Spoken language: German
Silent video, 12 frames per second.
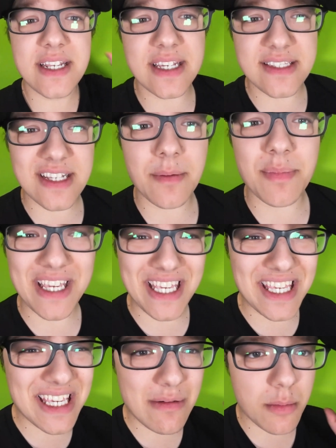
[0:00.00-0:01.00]
Deshalb,
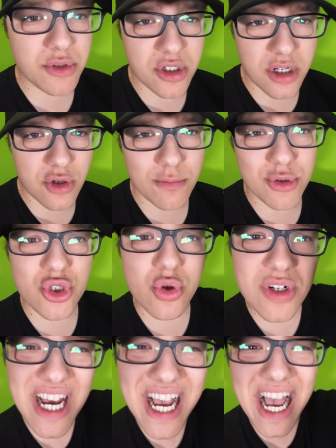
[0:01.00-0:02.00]
ich gehe mit dem Söldnertrupp
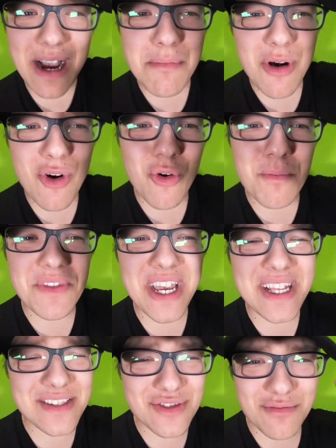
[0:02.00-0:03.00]
schön nach Angmar, um
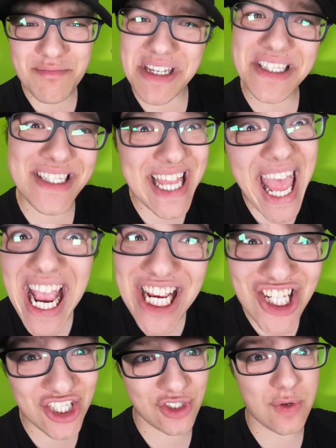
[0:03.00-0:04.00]
dann so ein bisschen
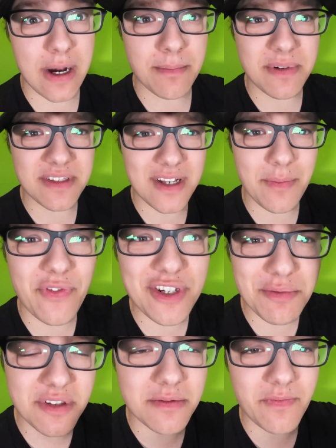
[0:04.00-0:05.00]
Action zu haben. Deshalb viel
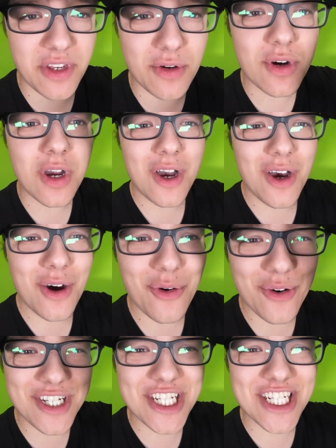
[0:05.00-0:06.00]
Spaß im Video
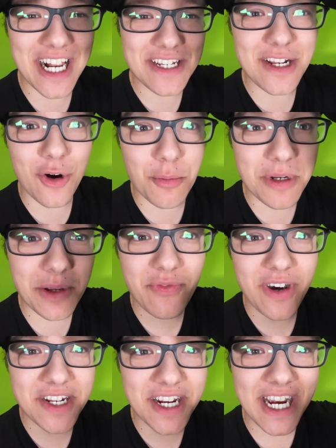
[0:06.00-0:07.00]
und schaltet auch unbedingt
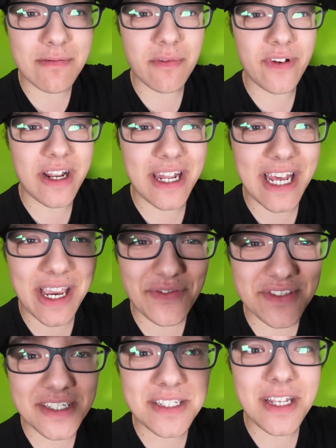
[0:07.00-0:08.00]
Freitag ein, wenn wir live
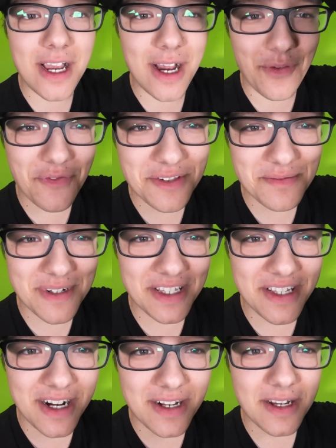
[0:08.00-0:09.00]
sind auf diesem
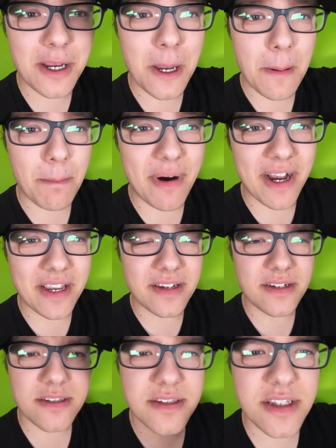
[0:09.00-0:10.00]
Kanal bei
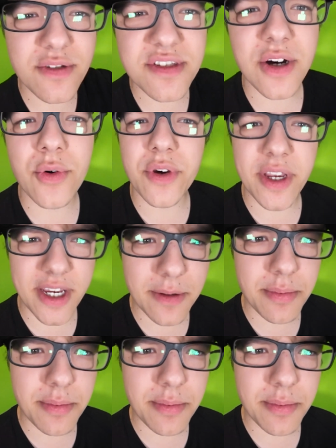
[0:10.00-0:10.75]
Dinosaurier